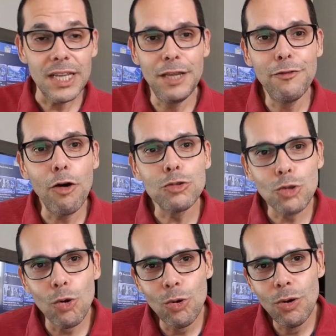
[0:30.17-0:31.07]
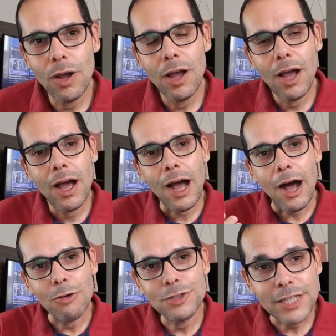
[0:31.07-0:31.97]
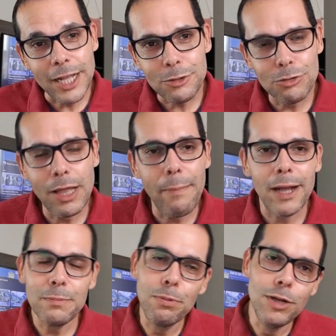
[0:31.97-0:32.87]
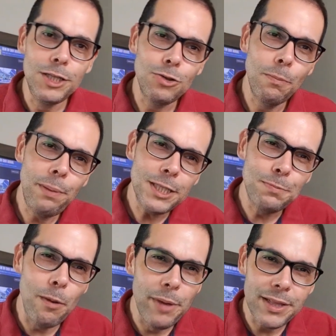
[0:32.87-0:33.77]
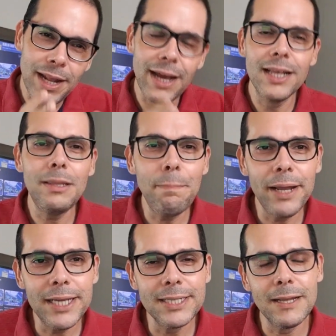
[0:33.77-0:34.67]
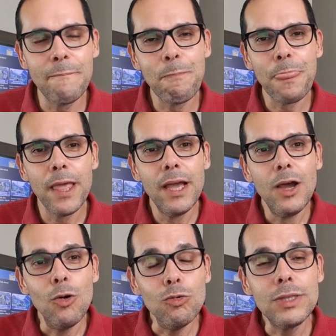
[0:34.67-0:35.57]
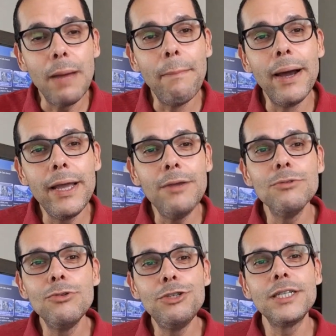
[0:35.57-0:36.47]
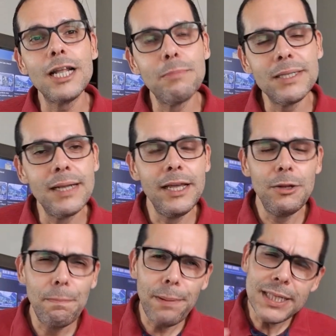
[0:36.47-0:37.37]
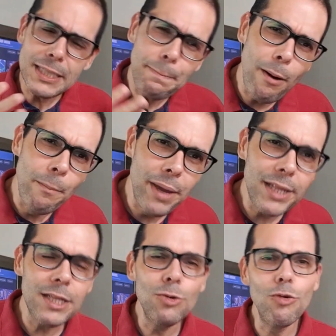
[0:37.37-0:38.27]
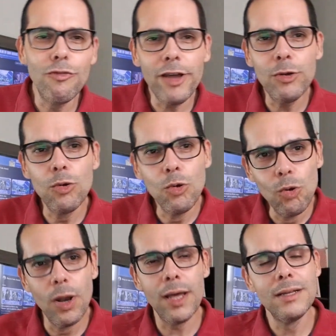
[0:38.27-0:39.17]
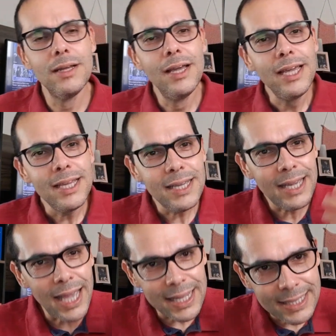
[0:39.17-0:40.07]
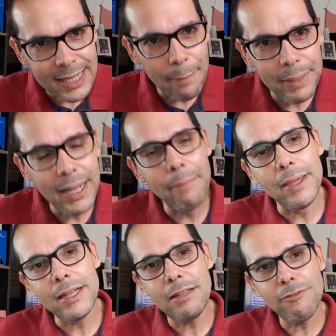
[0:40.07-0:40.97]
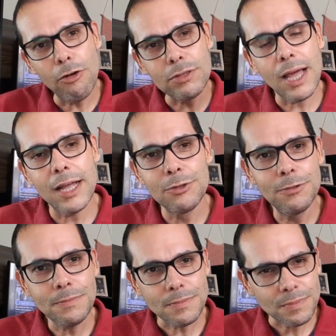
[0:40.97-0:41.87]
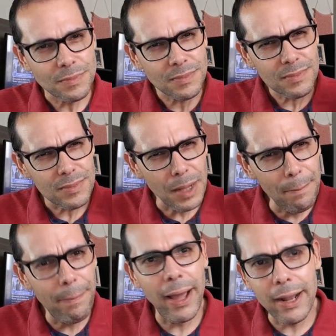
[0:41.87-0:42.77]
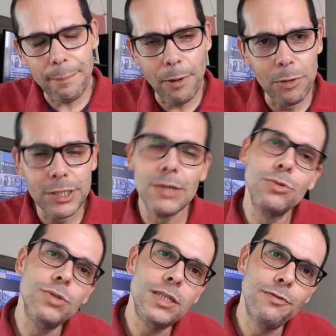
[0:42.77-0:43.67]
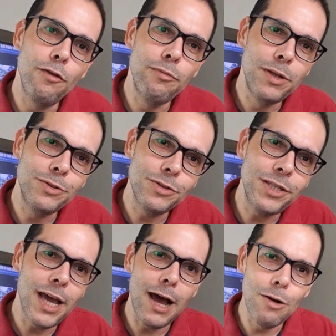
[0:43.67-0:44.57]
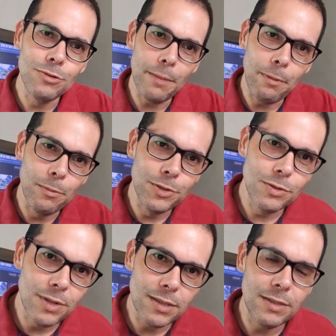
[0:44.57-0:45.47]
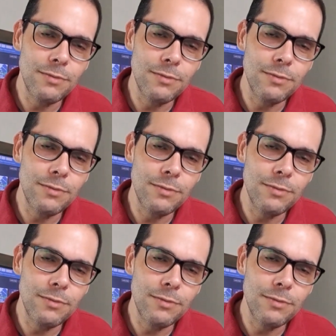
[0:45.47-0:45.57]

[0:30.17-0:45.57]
e voltou ao centro do debate político, principalmente na grande imprensa, o tamanho do Estado brasileiro, principalmente no governo Lula, que é sabidamente voltado para a promoção do desenvolvimento social, da promoção da